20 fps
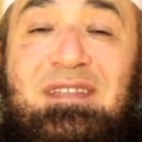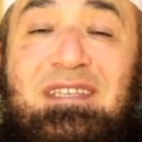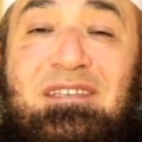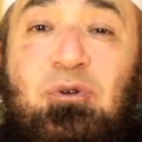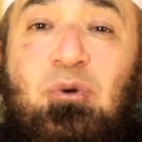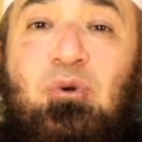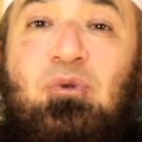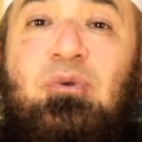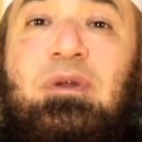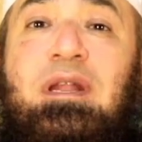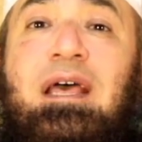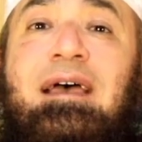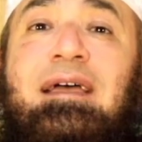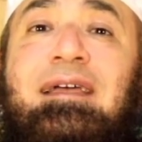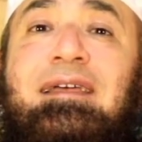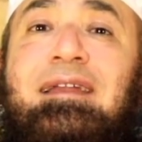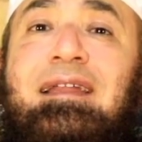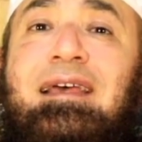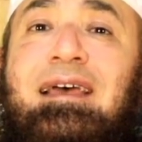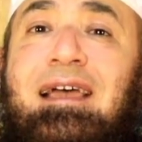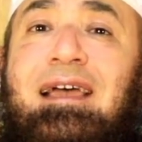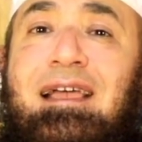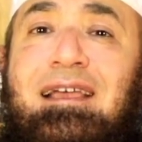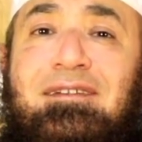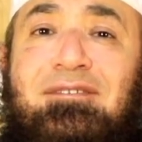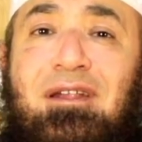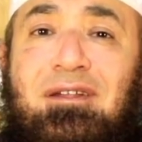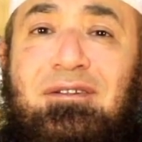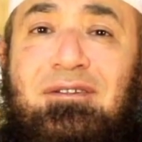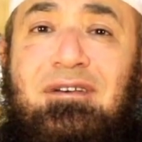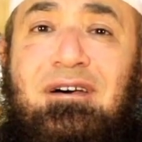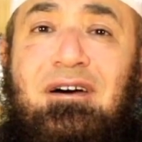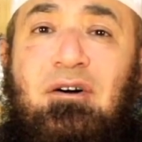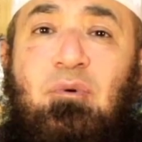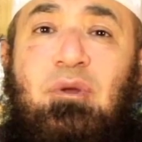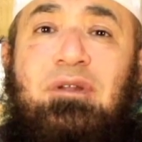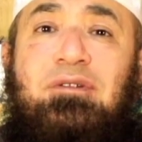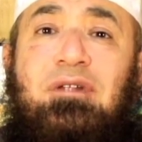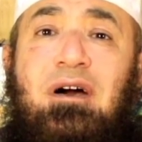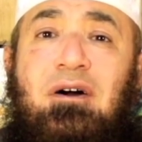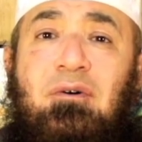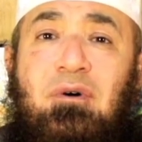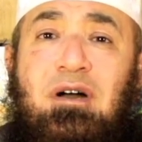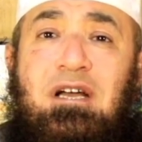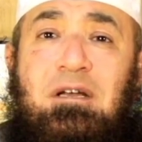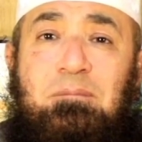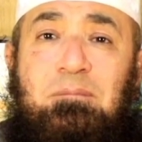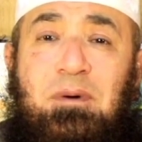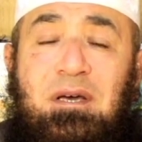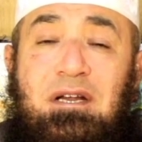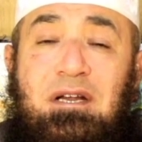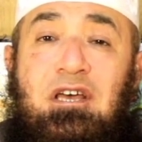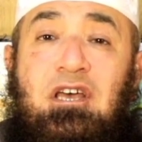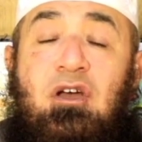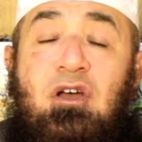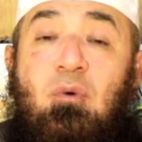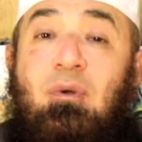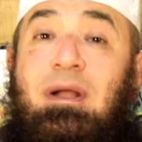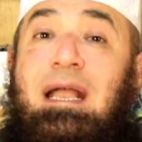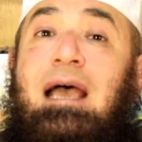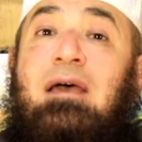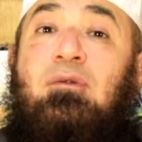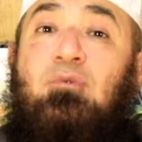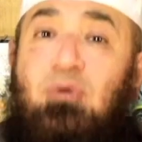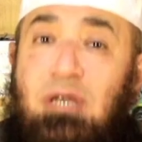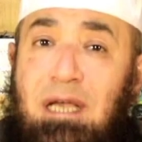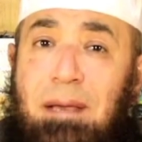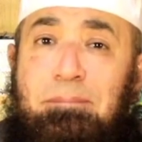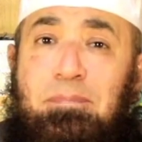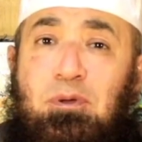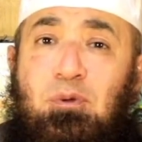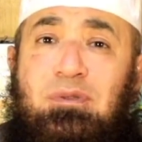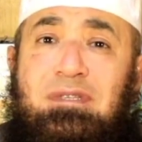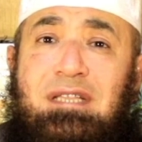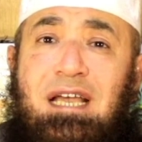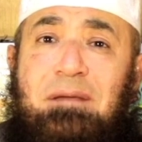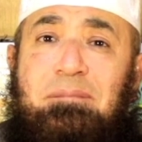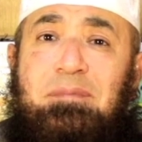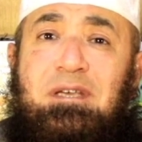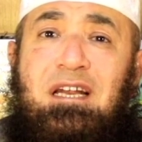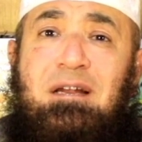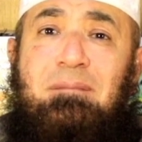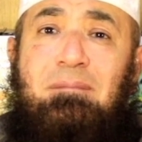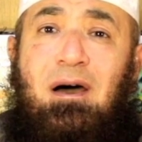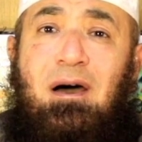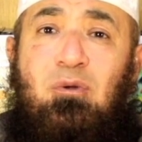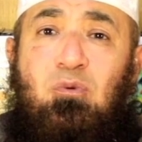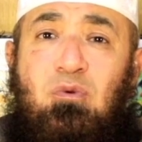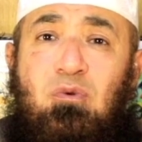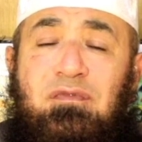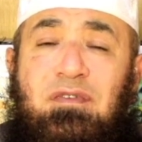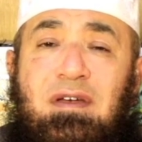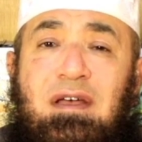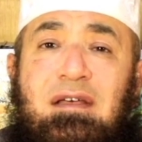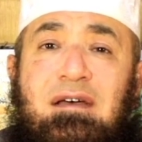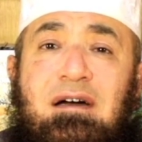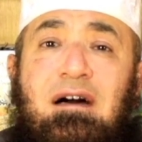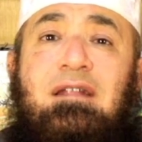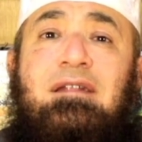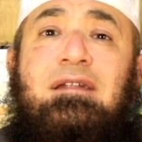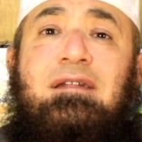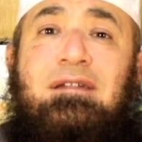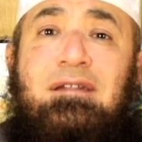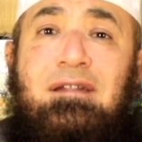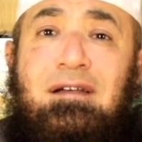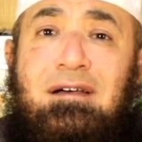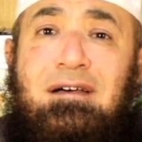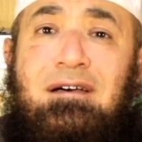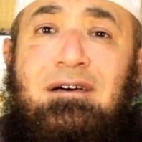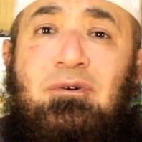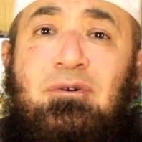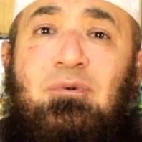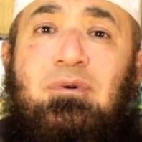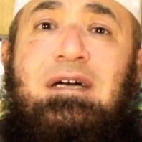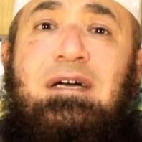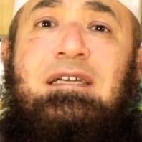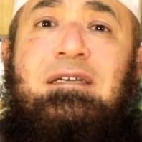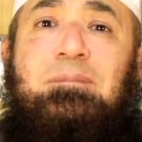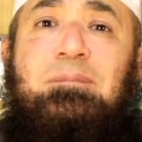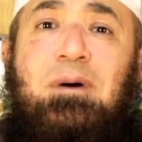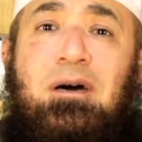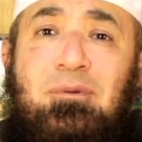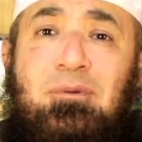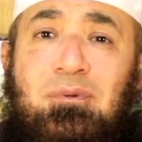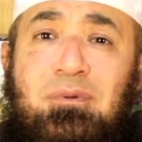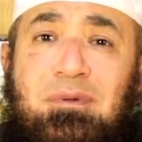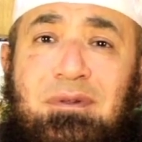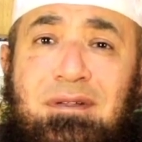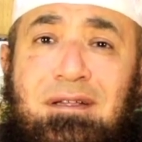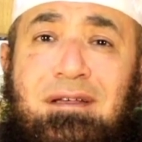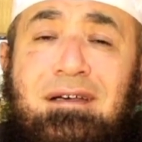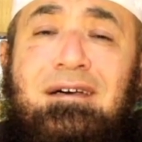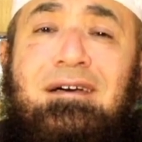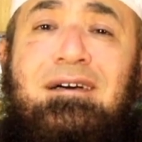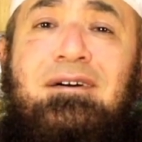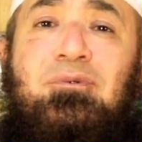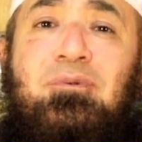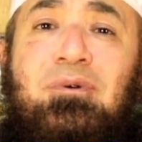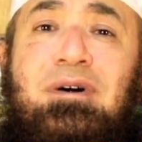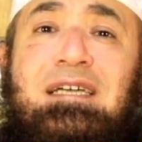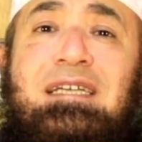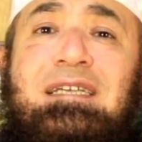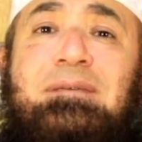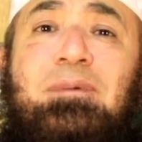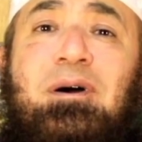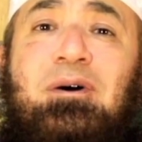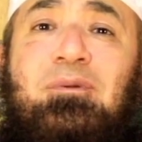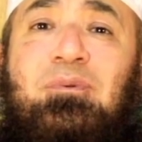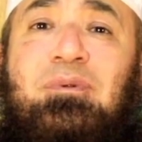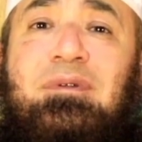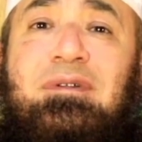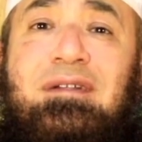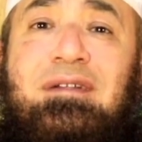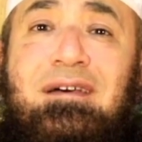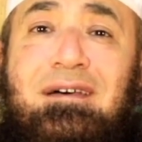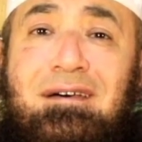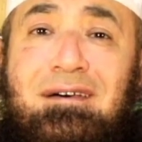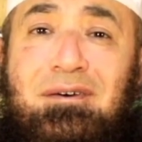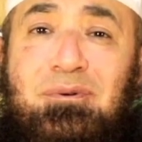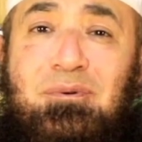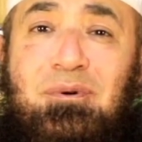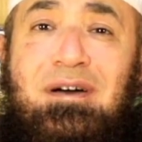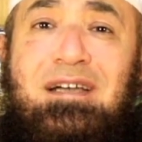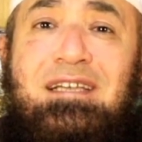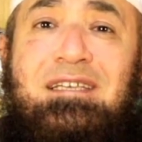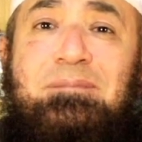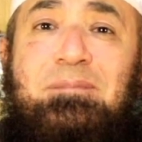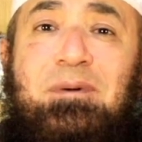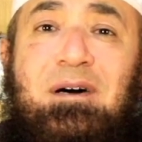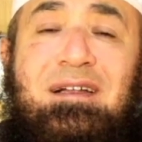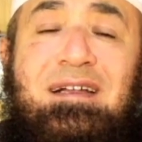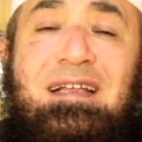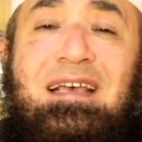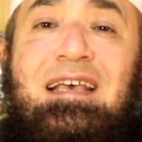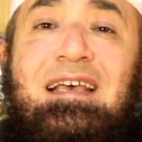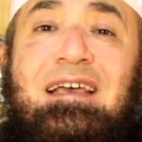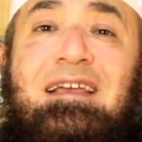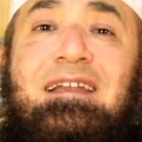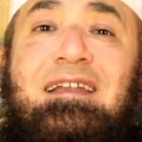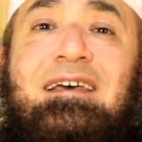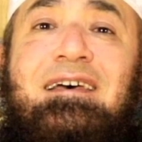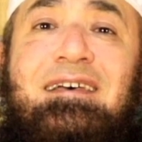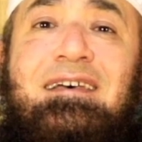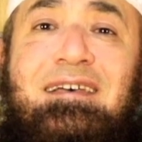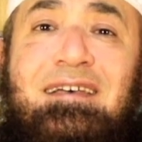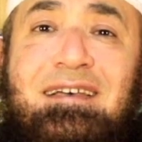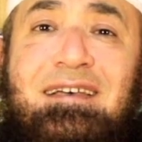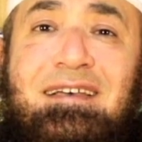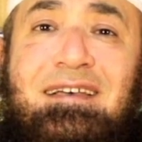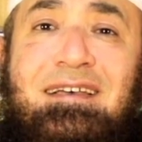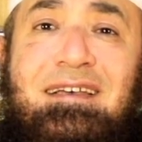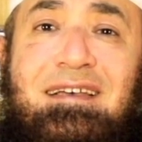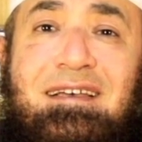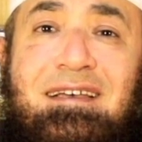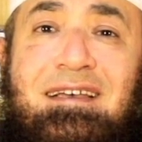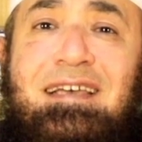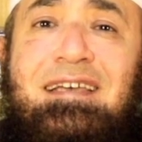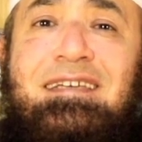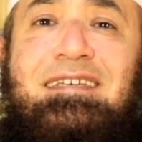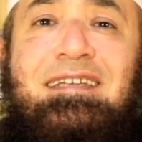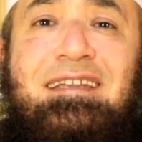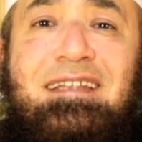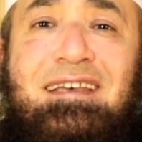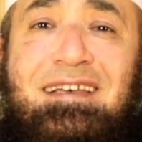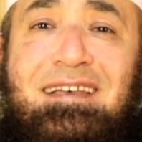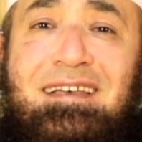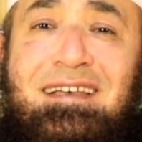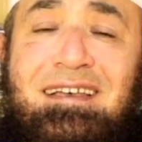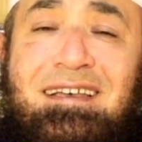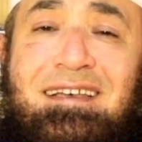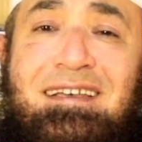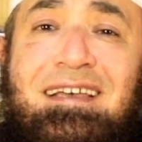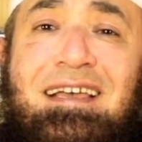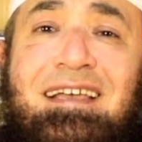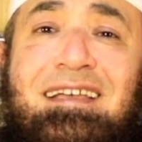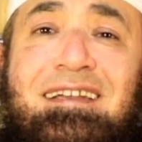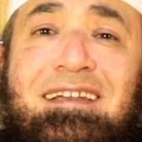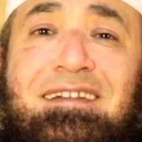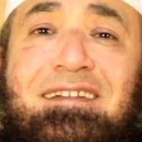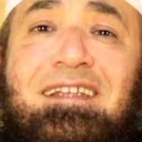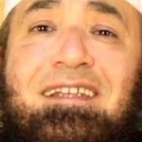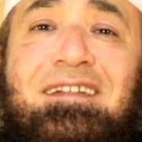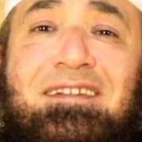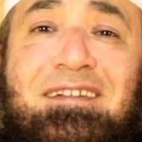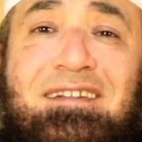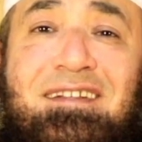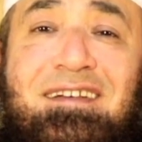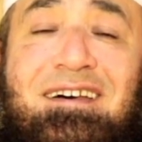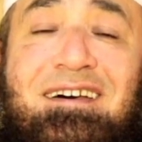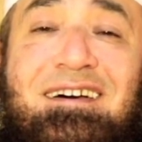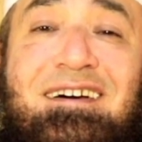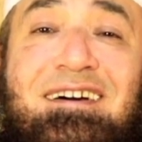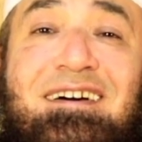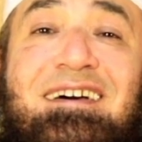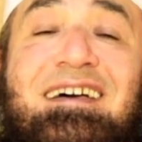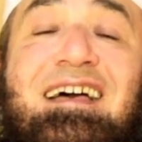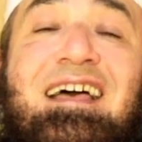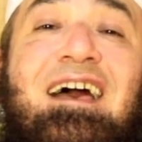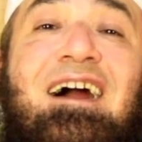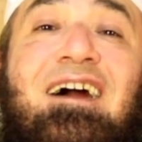يقولوا لا إله إلا الله والله أكبر وكانوا يكبروا التكبير المعروف الله أكبر الله أكبر الله أكبر لا إله إلا الله